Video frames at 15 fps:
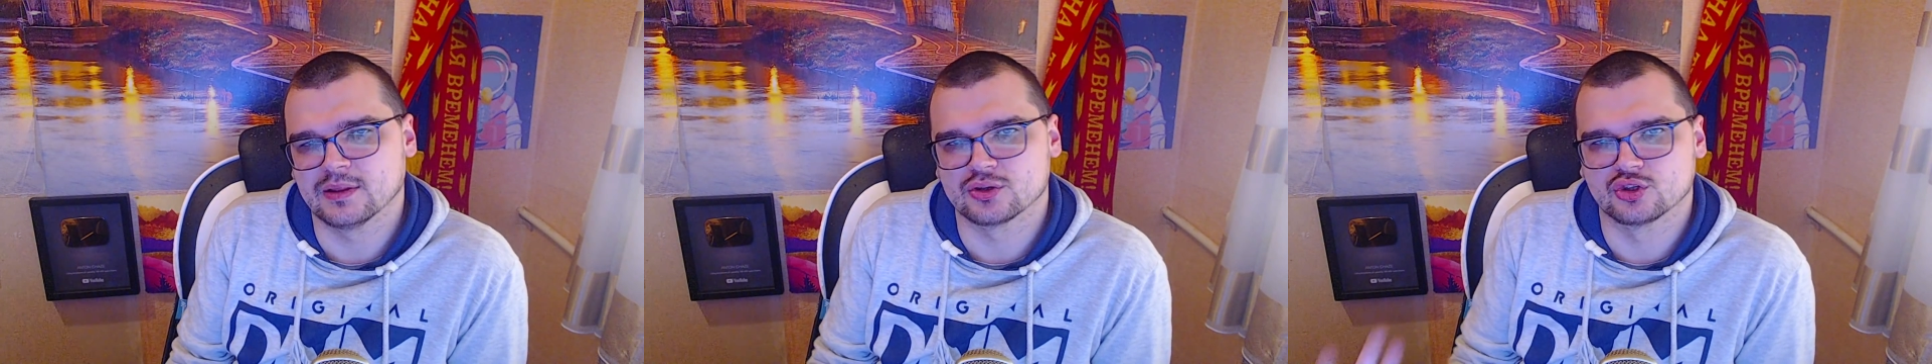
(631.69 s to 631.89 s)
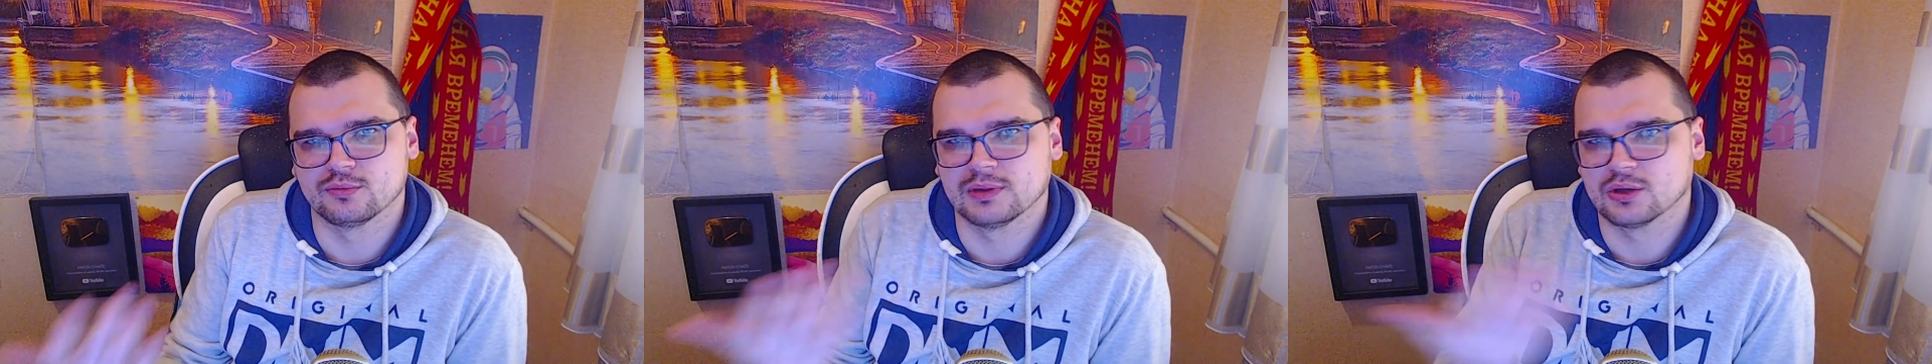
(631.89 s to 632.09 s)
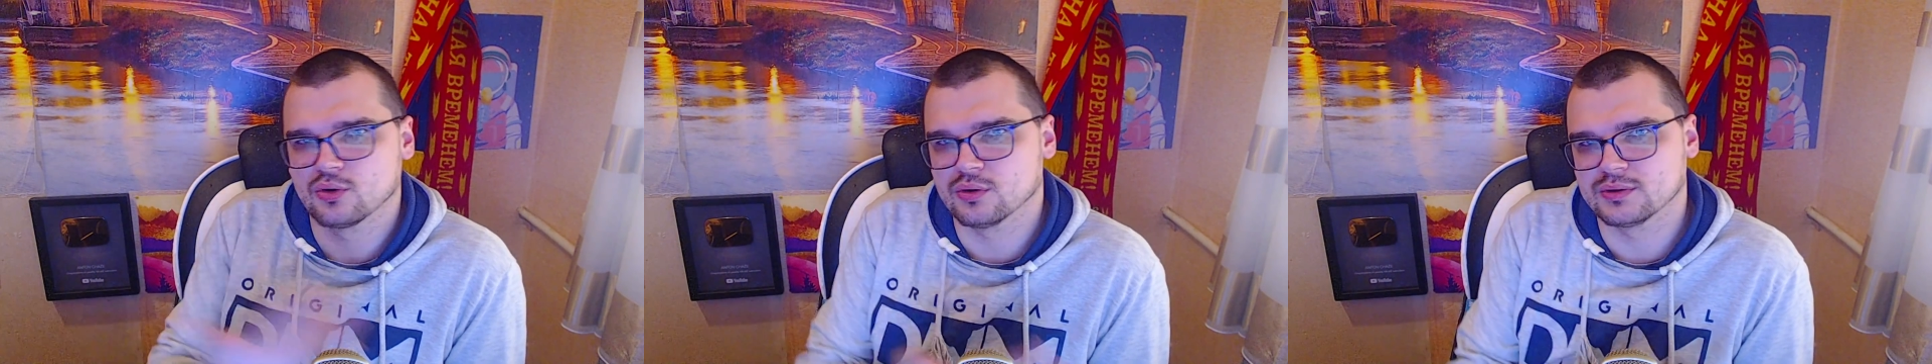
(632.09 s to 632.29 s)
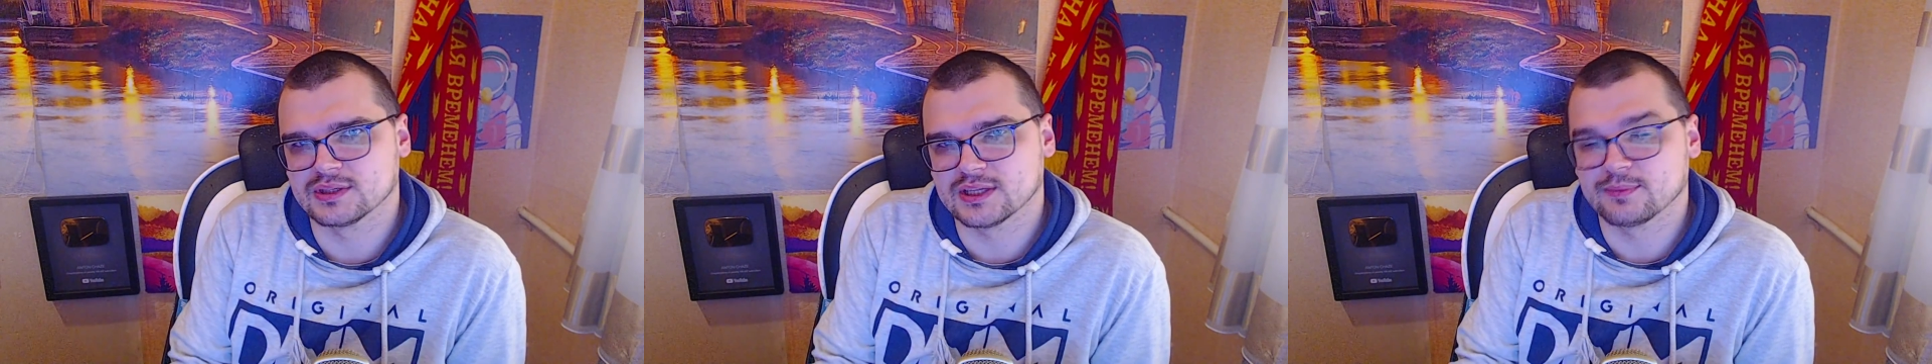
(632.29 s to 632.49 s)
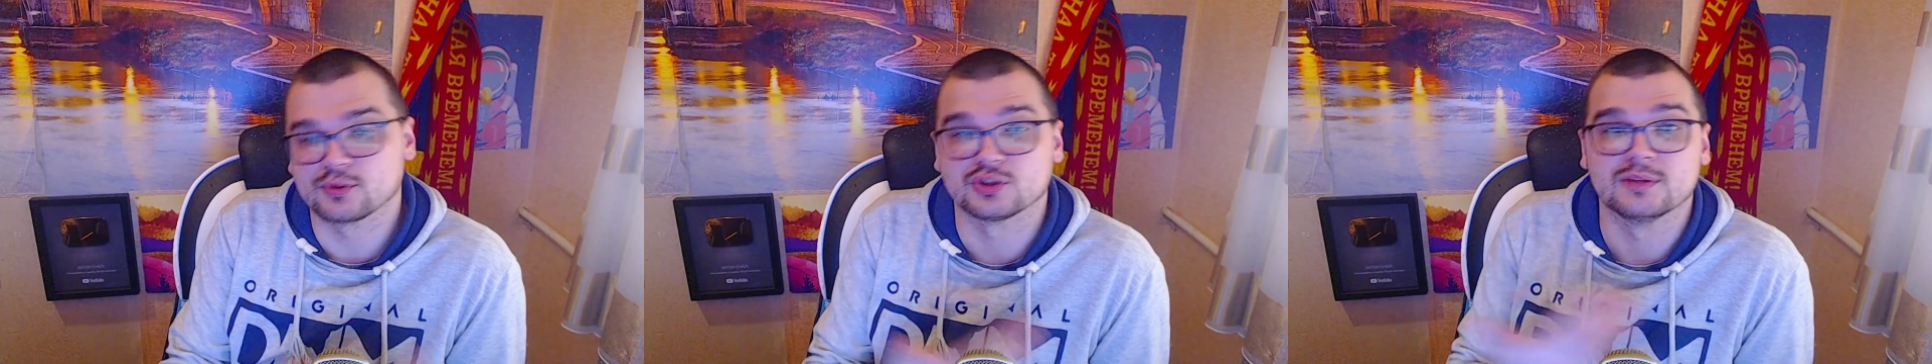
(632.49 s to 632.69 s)
что была год назад,
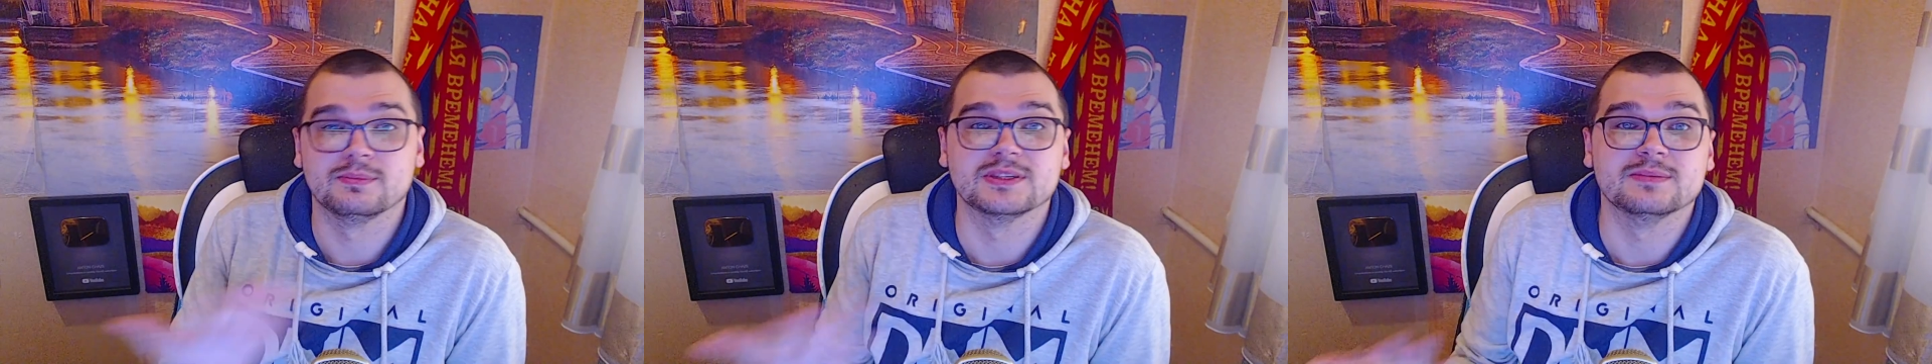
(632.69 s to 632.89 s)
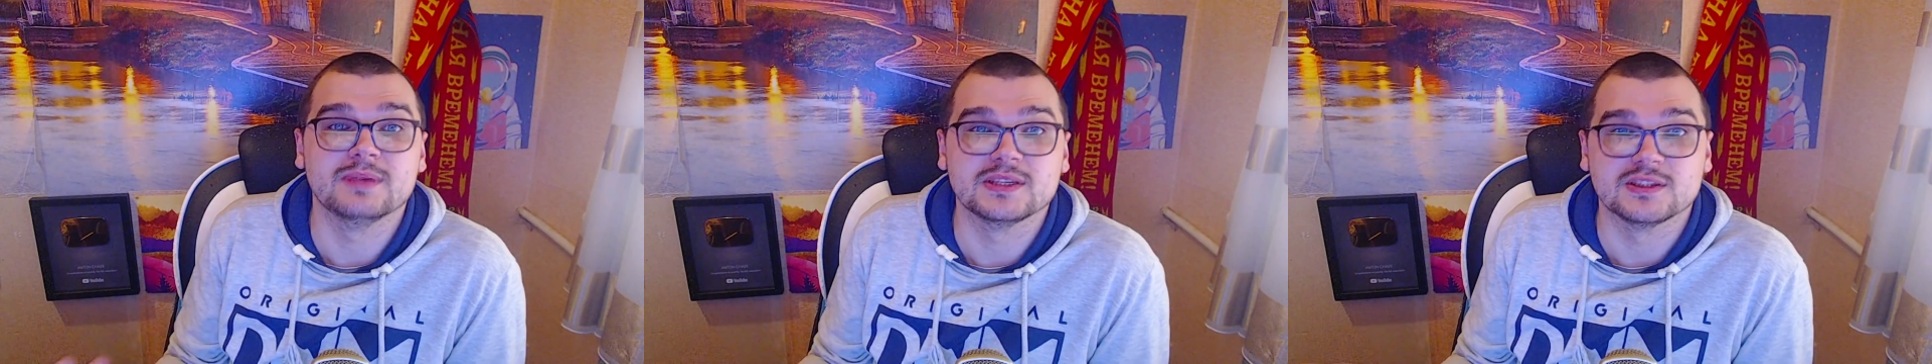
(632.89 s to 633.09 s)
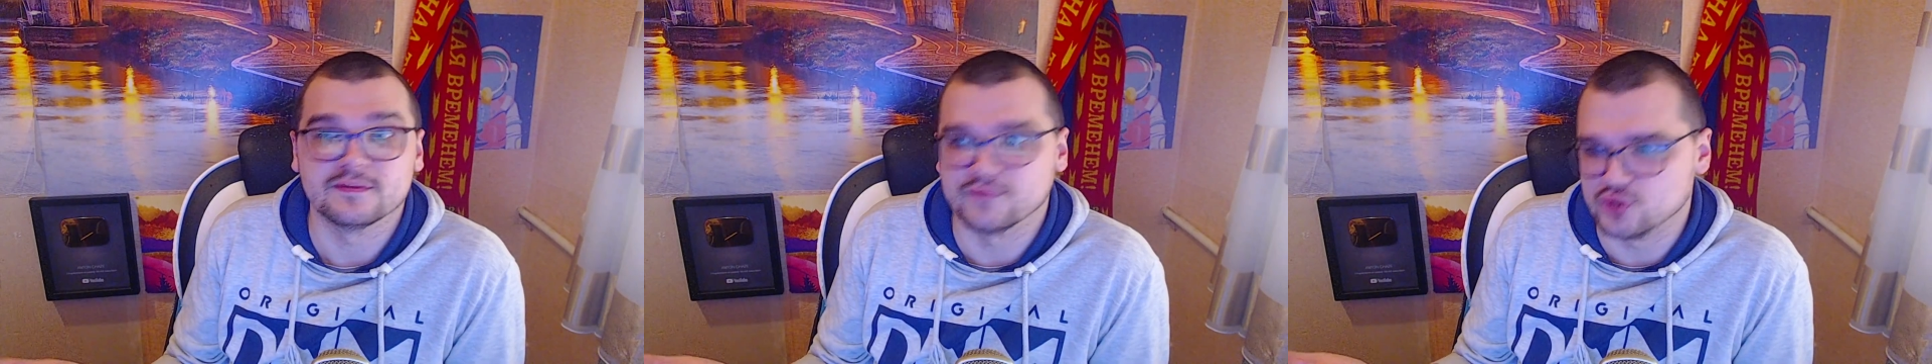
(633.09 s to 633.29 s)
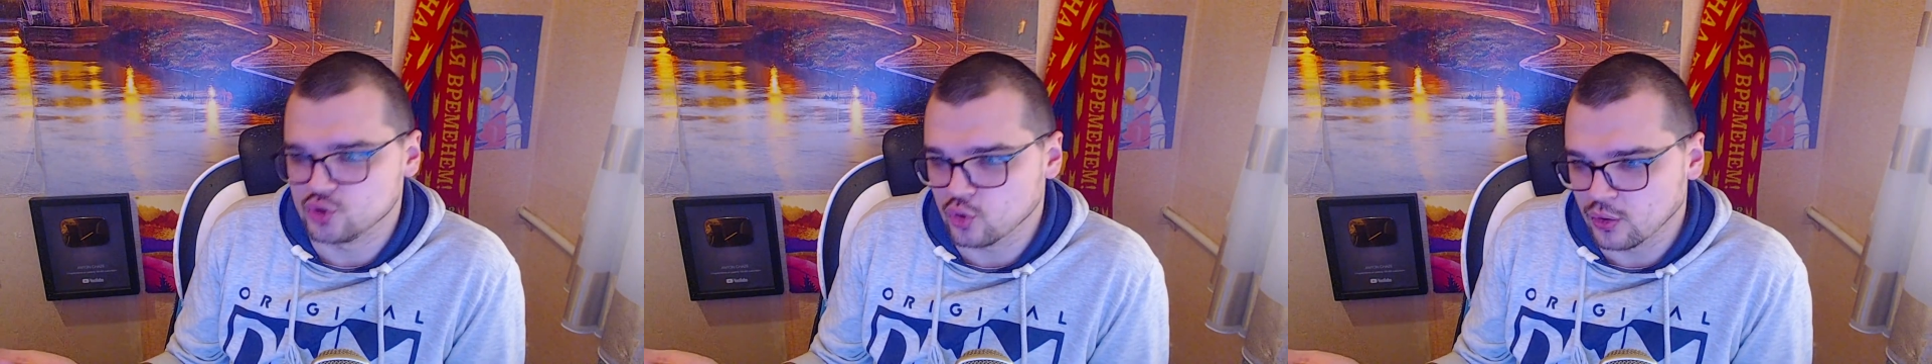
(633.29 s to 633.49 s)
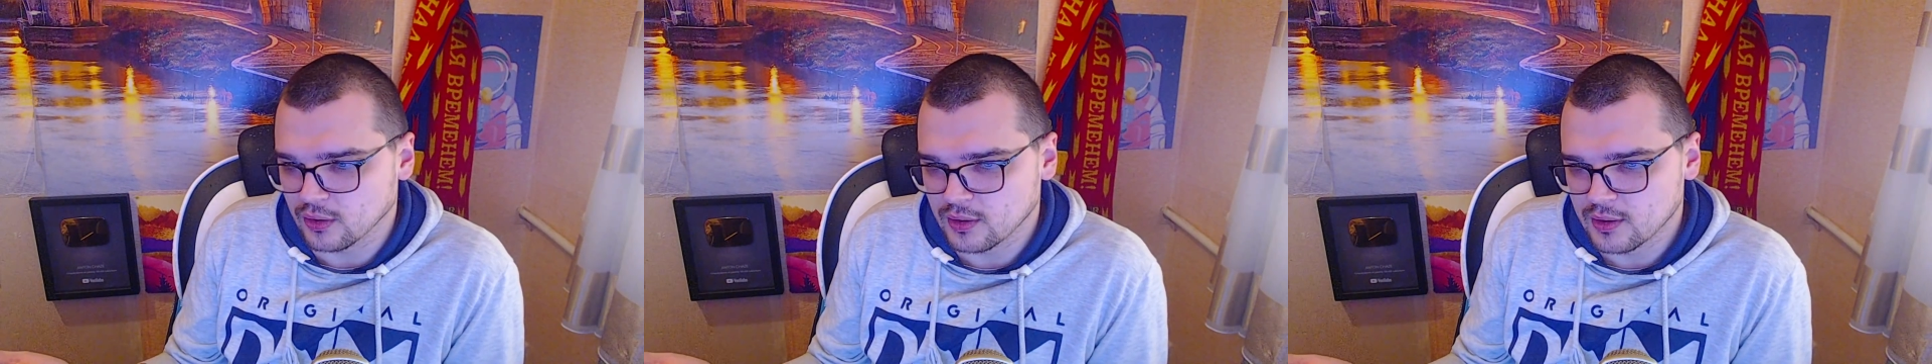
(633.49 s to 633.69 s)
просто без Месси.
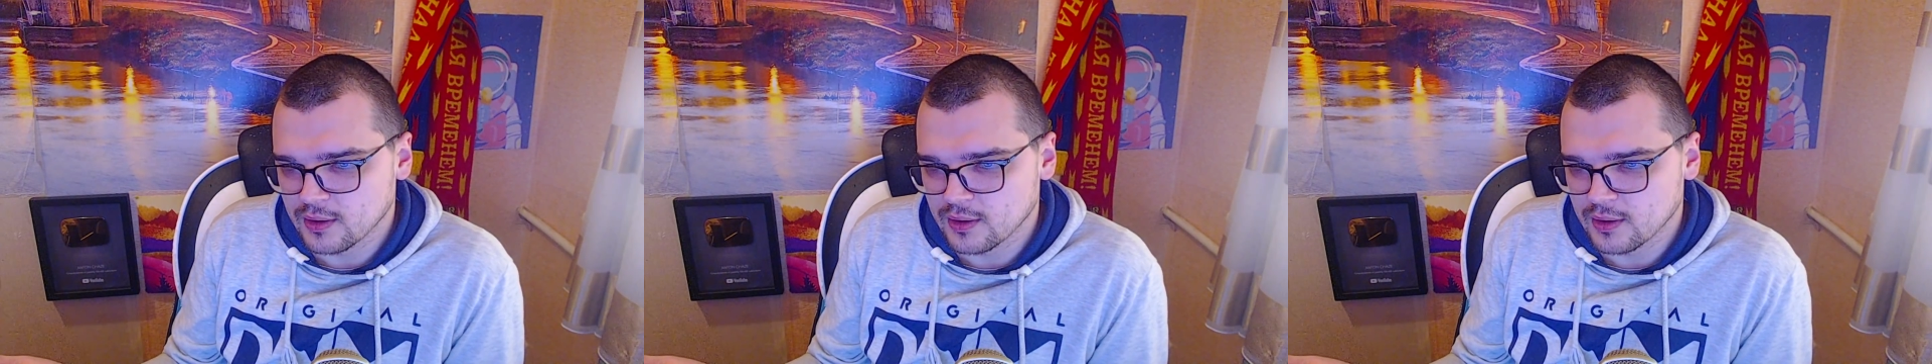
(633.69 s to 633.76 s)
Все.